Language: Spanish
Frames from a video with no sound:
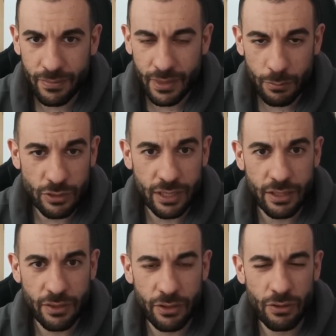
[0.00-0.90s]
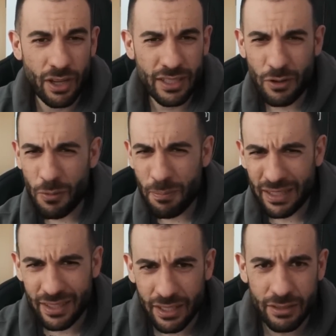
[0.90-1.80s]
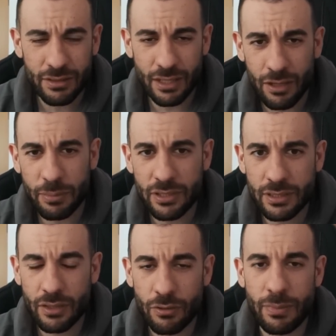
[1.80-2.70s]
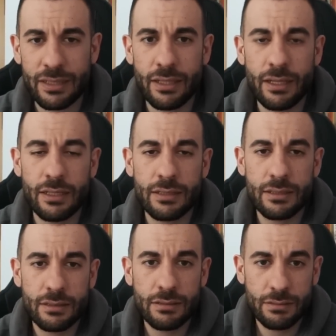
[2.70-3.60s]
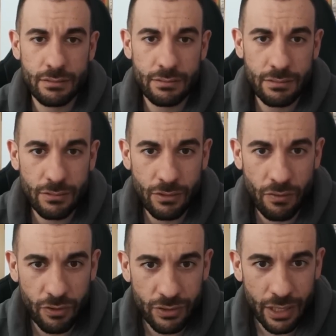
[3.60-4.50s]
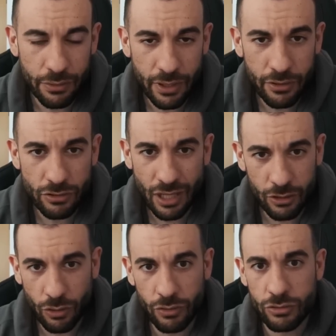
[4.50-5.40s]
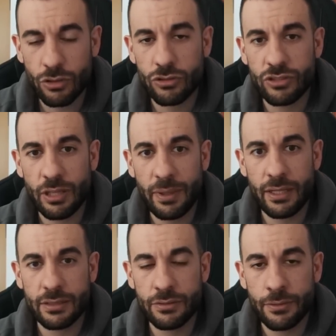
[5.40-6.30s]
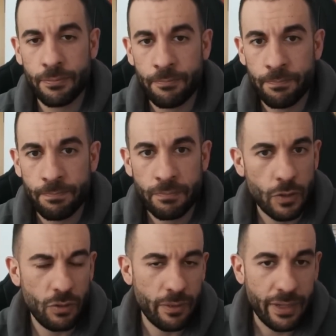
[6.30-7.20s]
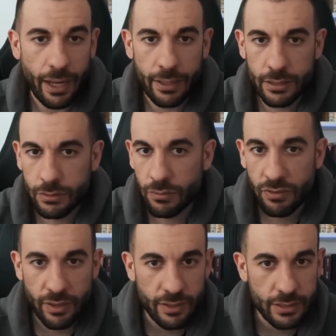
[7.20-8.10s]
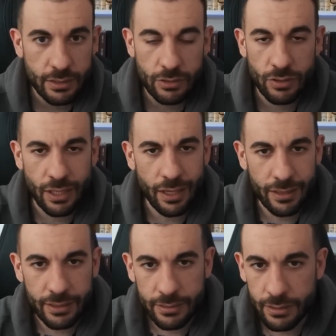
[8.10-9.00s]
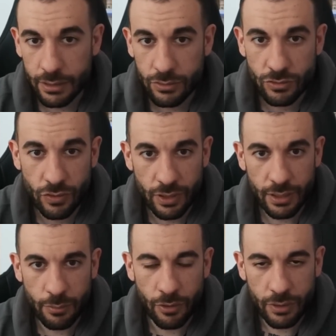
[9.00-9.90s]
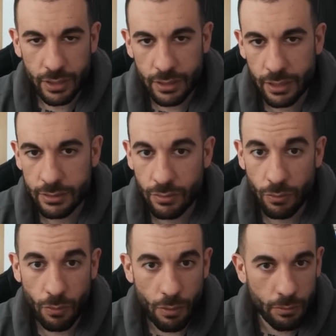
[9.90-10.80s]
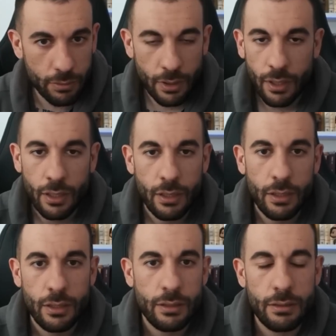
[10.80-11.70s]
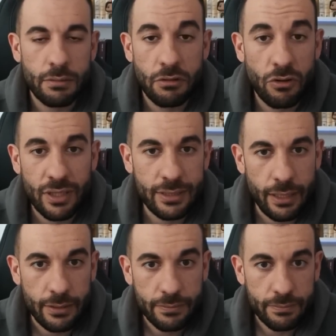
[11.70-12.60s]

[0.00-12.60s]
mucha gente dice, no, hay que combatir. Claro, pero es que combatir es confrontar con ellos a todos los niveles, ¿no? Con liberales, con fascistas, con anarquistas, con socialdemócratas, con woke, eh, con lo que sea